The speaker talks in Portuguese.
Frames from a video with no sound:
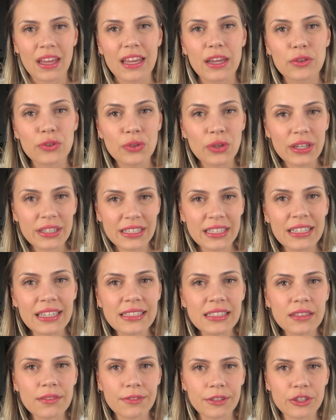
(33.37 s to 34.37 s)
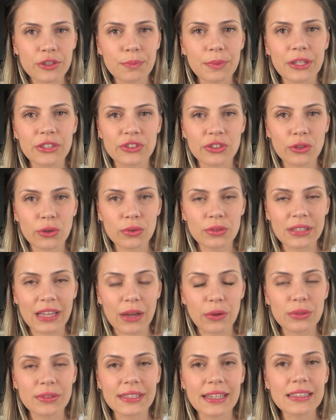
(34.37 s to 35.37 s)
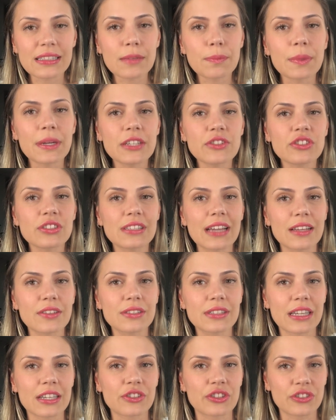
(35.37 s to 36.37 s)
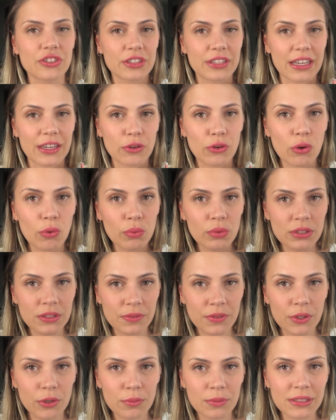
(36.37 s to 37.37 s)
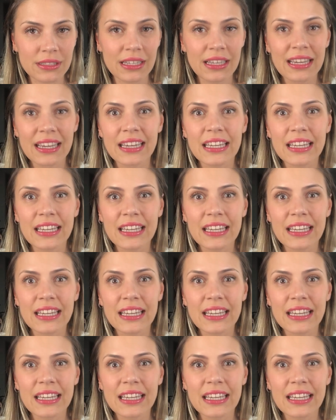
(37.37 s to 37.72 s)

Eu tô aqui nesse vídeo para te contar os seis aprendizados que a gente tem com os filmes